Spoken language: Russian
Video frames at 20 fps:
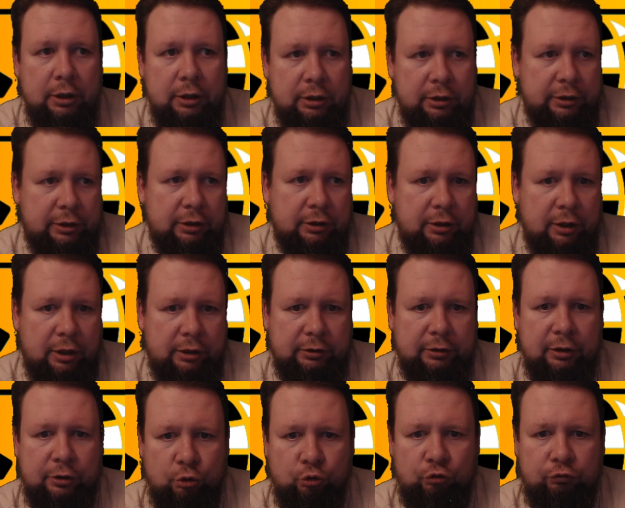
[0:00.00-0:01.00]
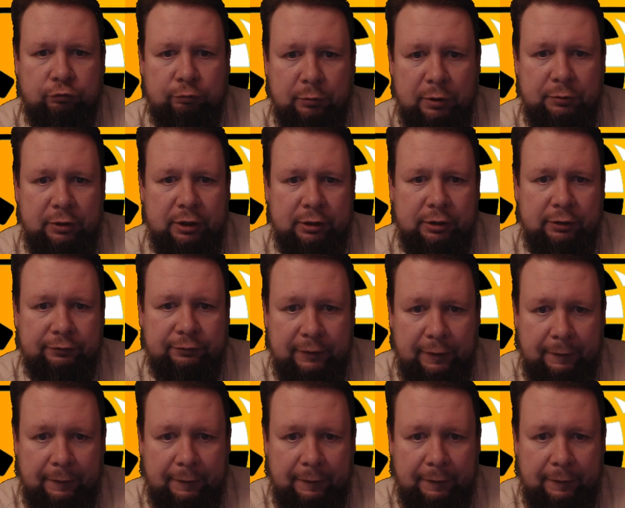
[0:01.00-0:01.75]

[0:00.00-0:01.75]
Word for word: легендарный Рауф Мамедов,